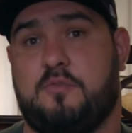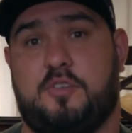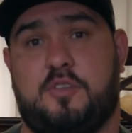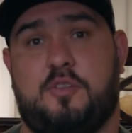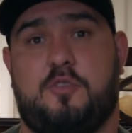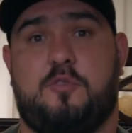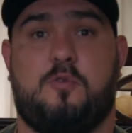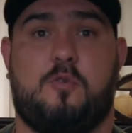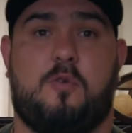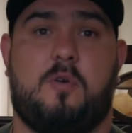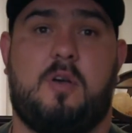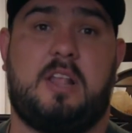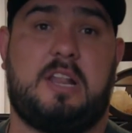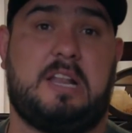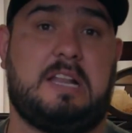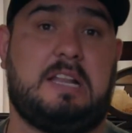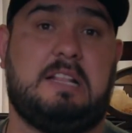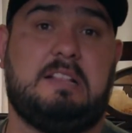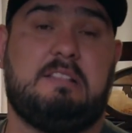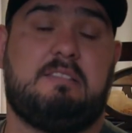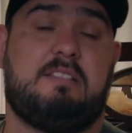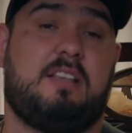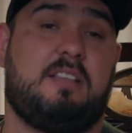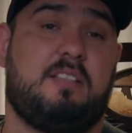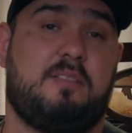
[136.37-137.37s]
yo quiero jugar en
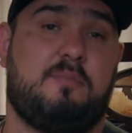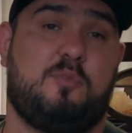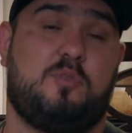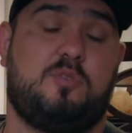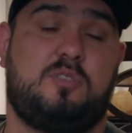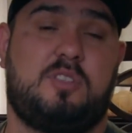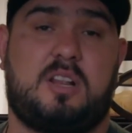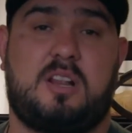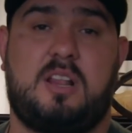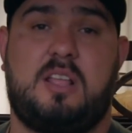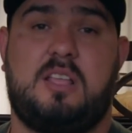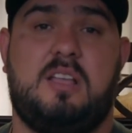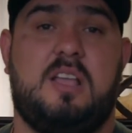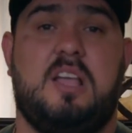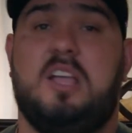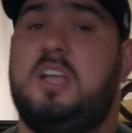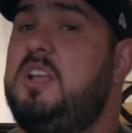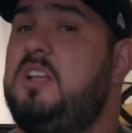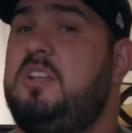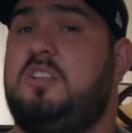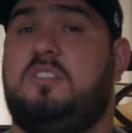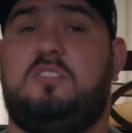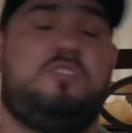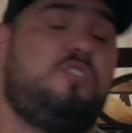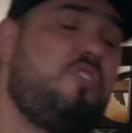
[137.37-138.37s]
el TEC de Monterrey,
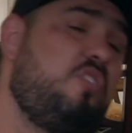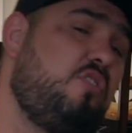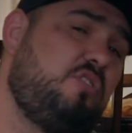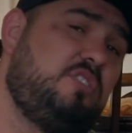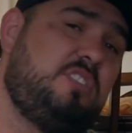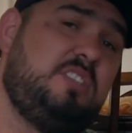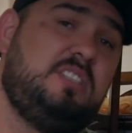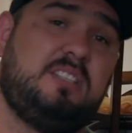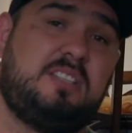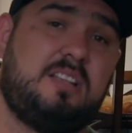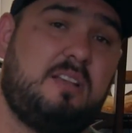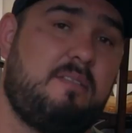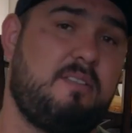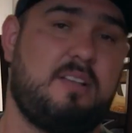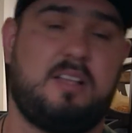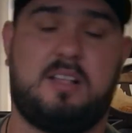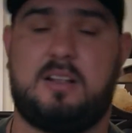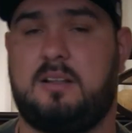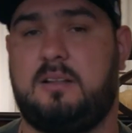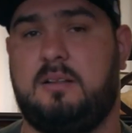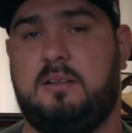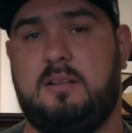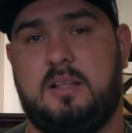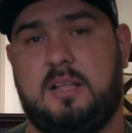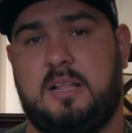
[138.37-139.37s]
no sin
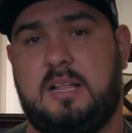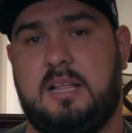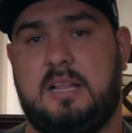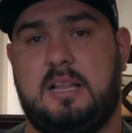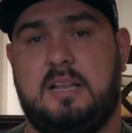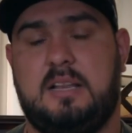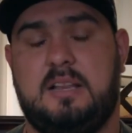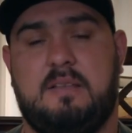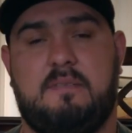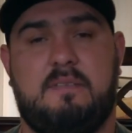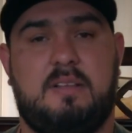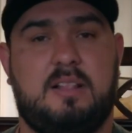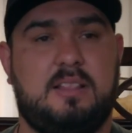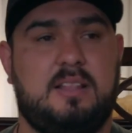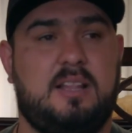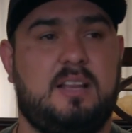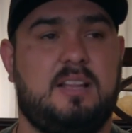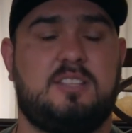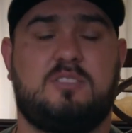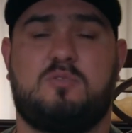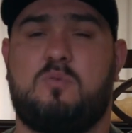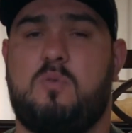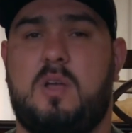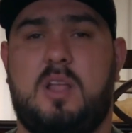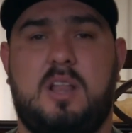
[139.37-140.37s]
saber el nivel de
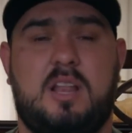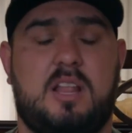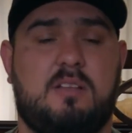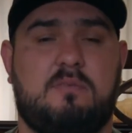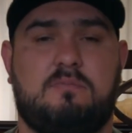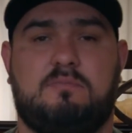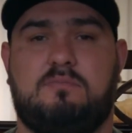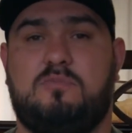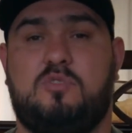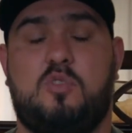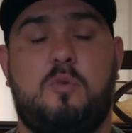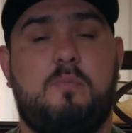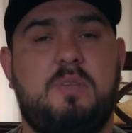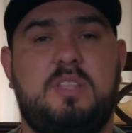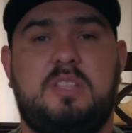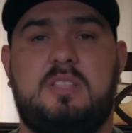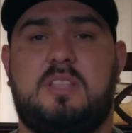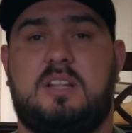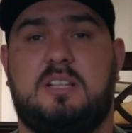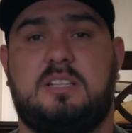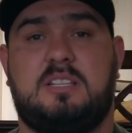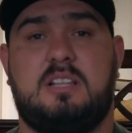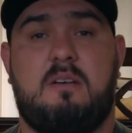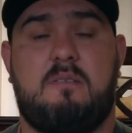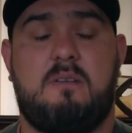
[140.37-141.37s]
la escuela, no me
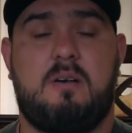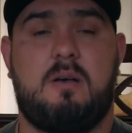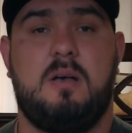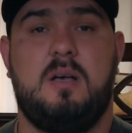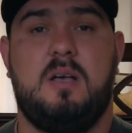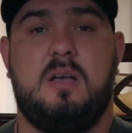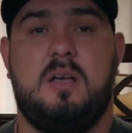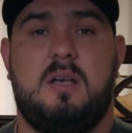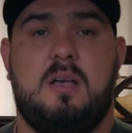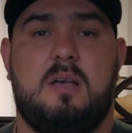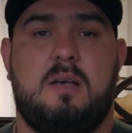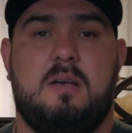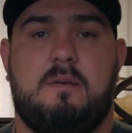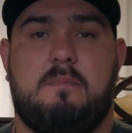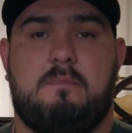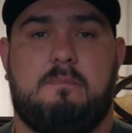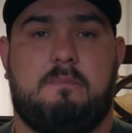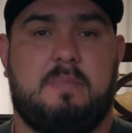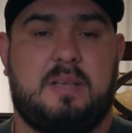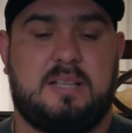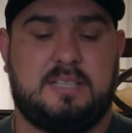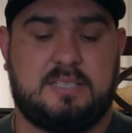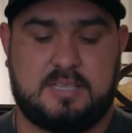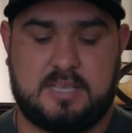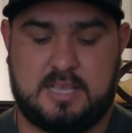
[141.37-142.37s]
interesaba
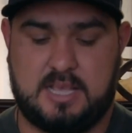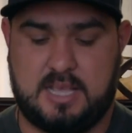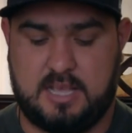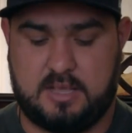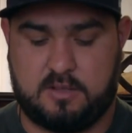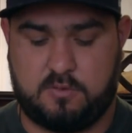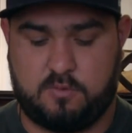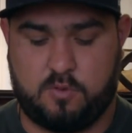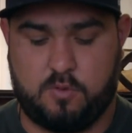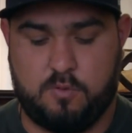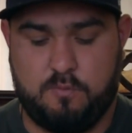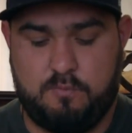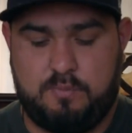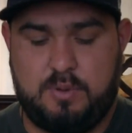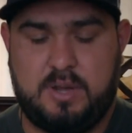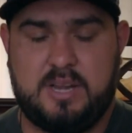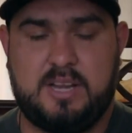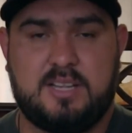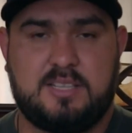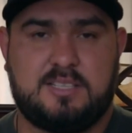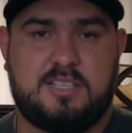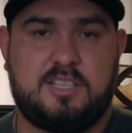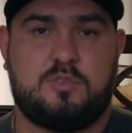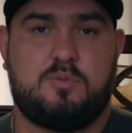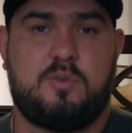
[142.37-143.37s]
más que
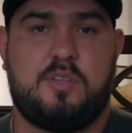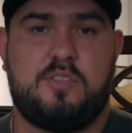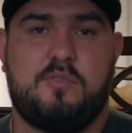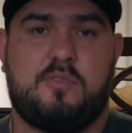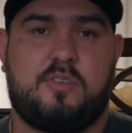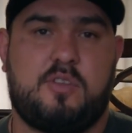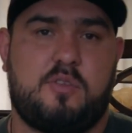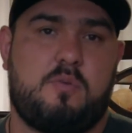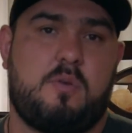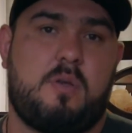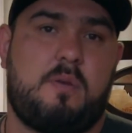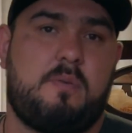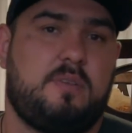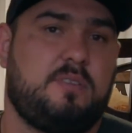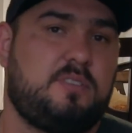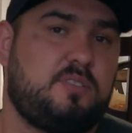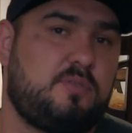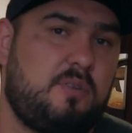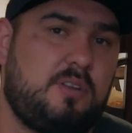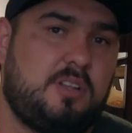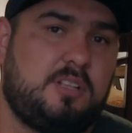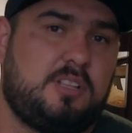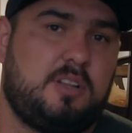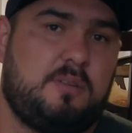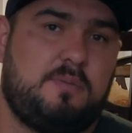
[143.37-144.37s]
cumplir ese sueño que yo había
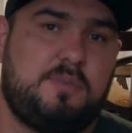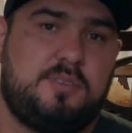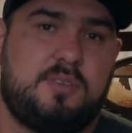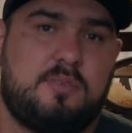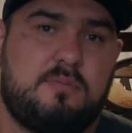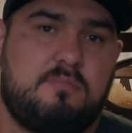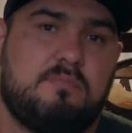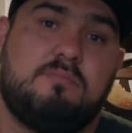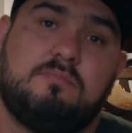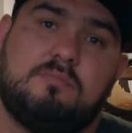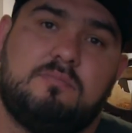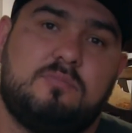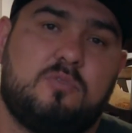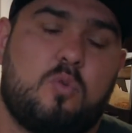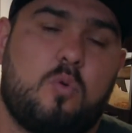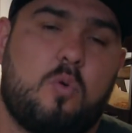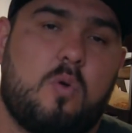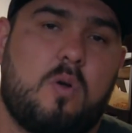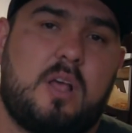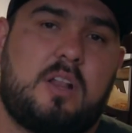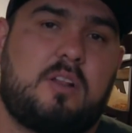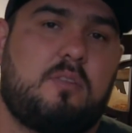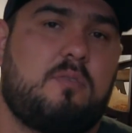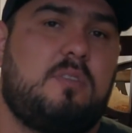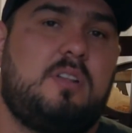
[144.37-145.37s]
visto en la televisión,
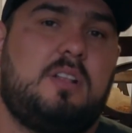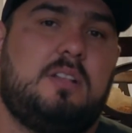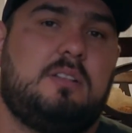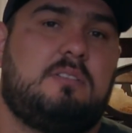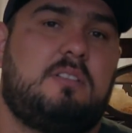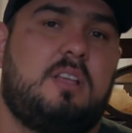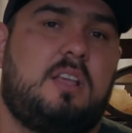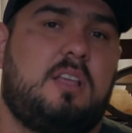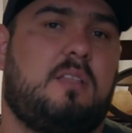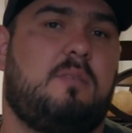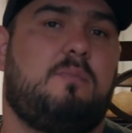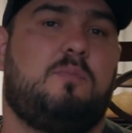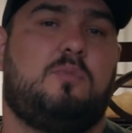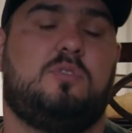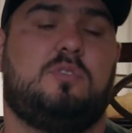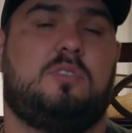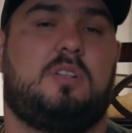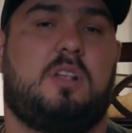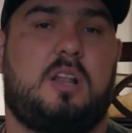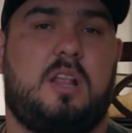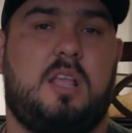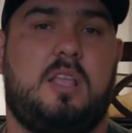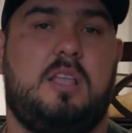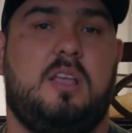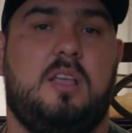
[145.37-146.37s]
jugar con el TEC de
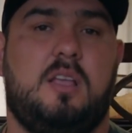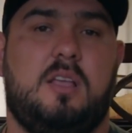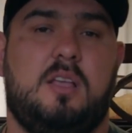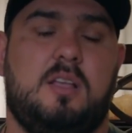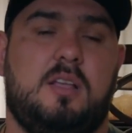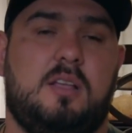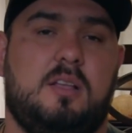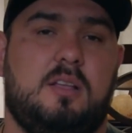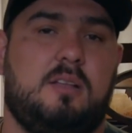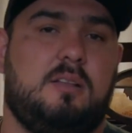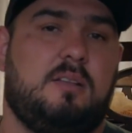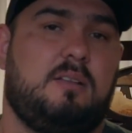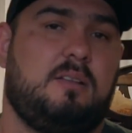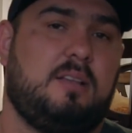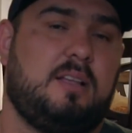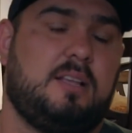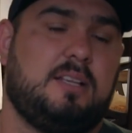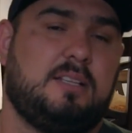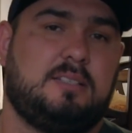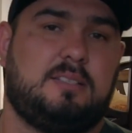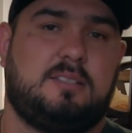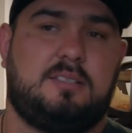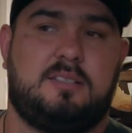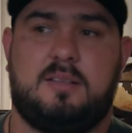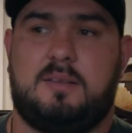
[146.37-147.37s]
Monterrey.
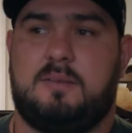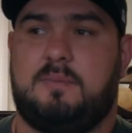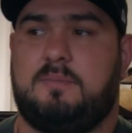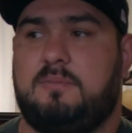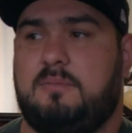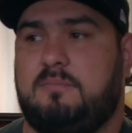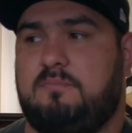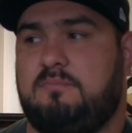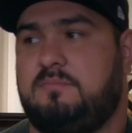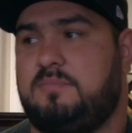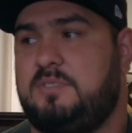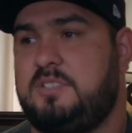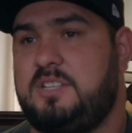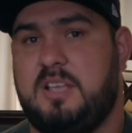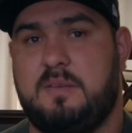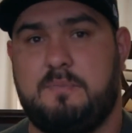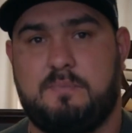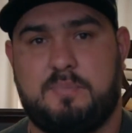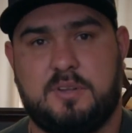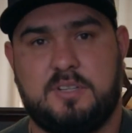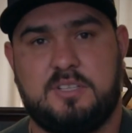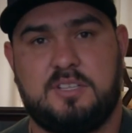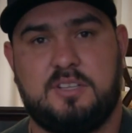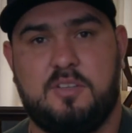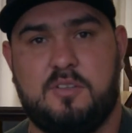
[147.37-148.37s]
Este,
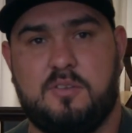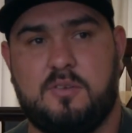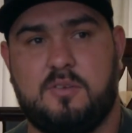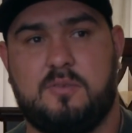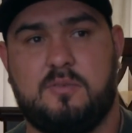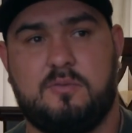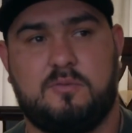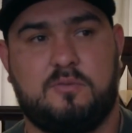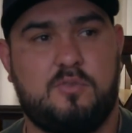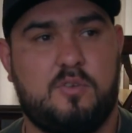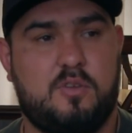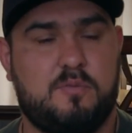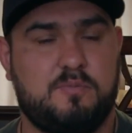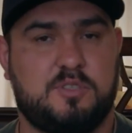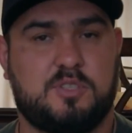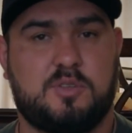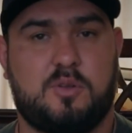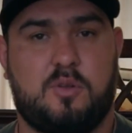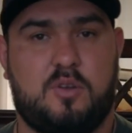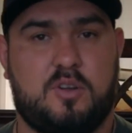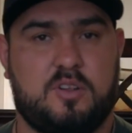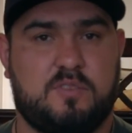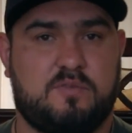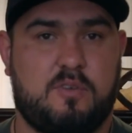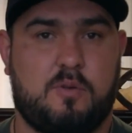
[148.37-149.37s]
siempre he sido uno de mis
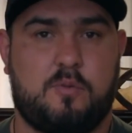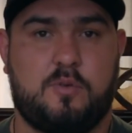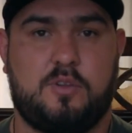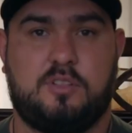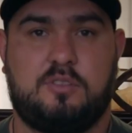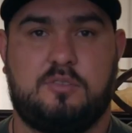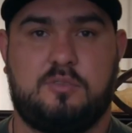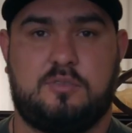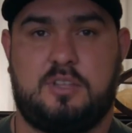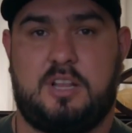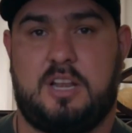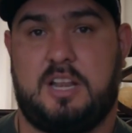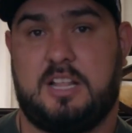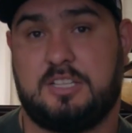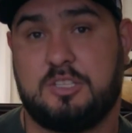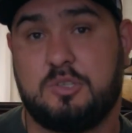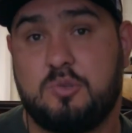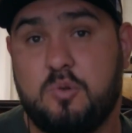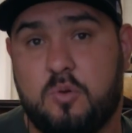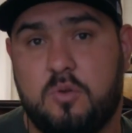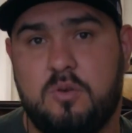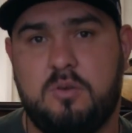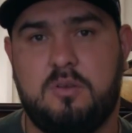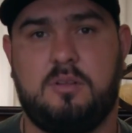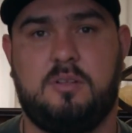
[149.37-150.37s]
colores favoritos el
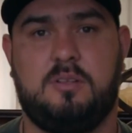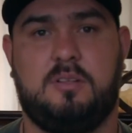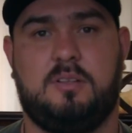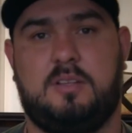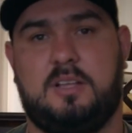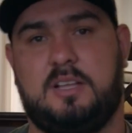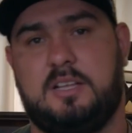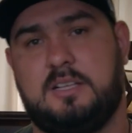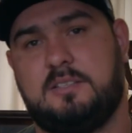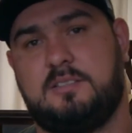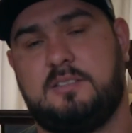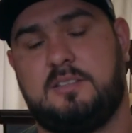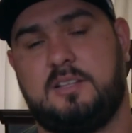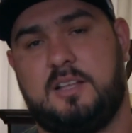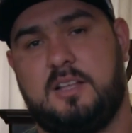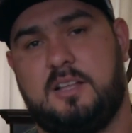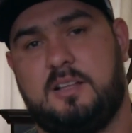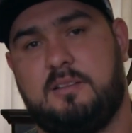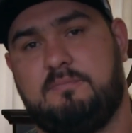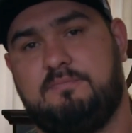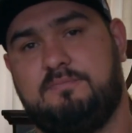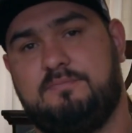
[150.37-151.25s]
azul, este,